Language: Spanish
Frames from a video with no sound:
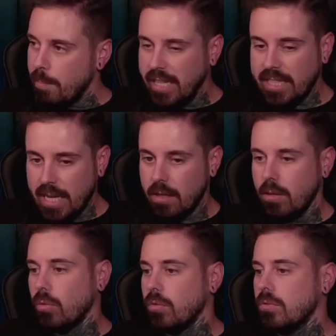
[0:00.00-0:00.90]

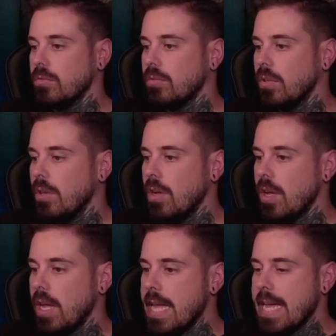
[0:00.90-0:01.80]
Pensadlo.
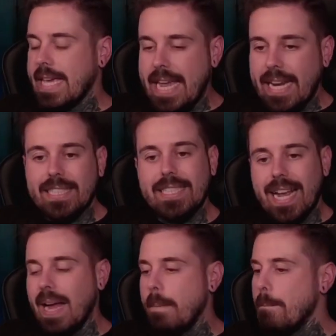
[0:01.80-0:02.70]
¿Quiénes
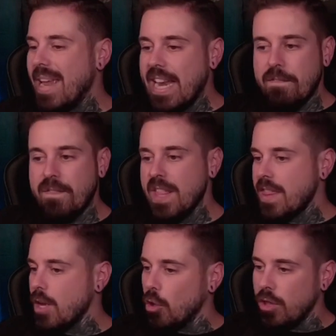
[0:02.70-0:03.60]
sacan
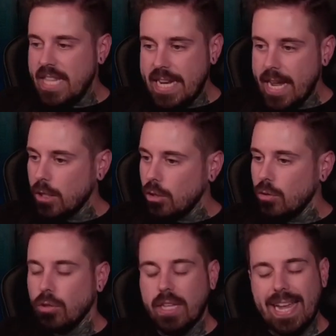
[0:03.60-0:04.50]
beneficio
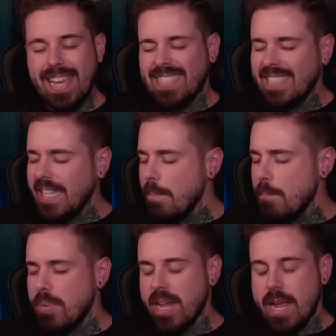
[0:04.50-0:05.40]
directo de que
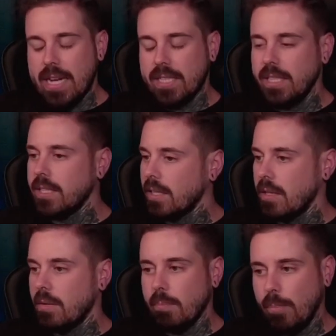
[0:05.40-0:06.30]
siempre
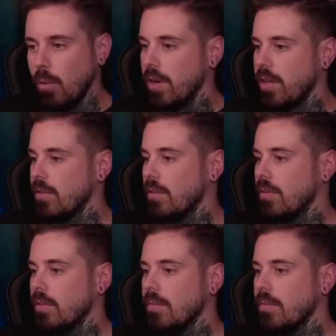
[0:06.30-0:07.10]
existan pobres?